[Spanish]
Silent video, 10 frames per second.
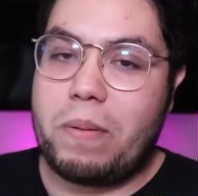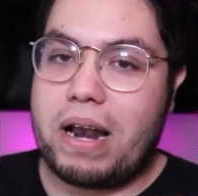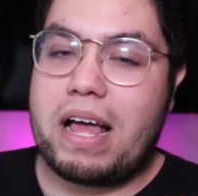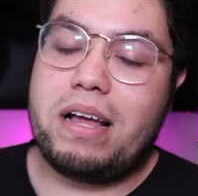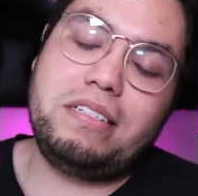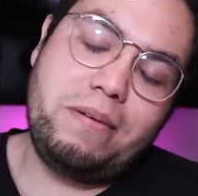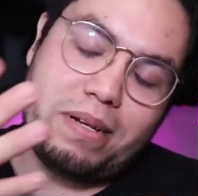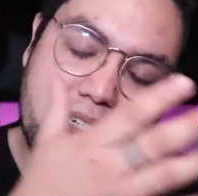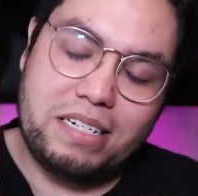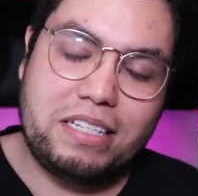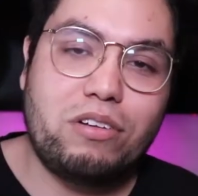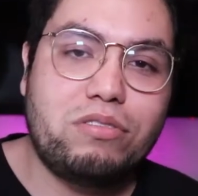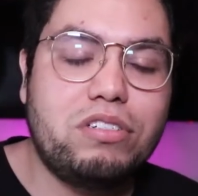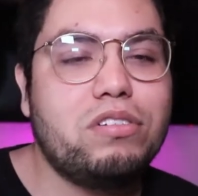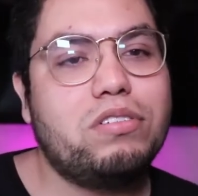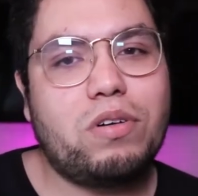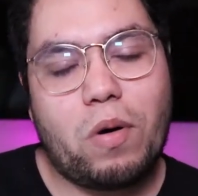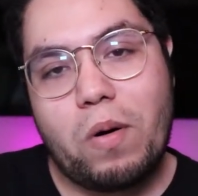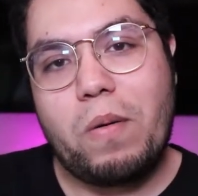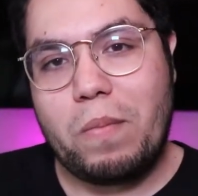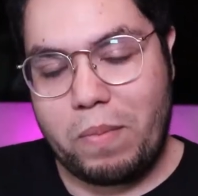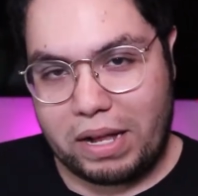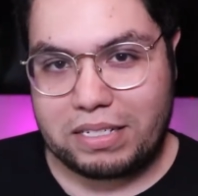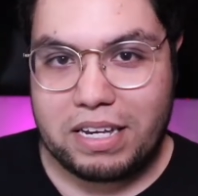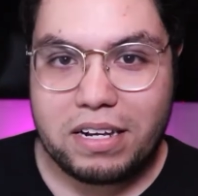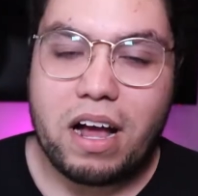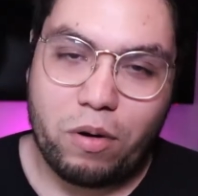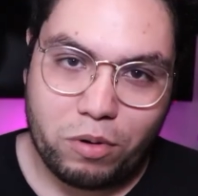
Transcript: para si vas a ir a Estados Unidos o vas a ir a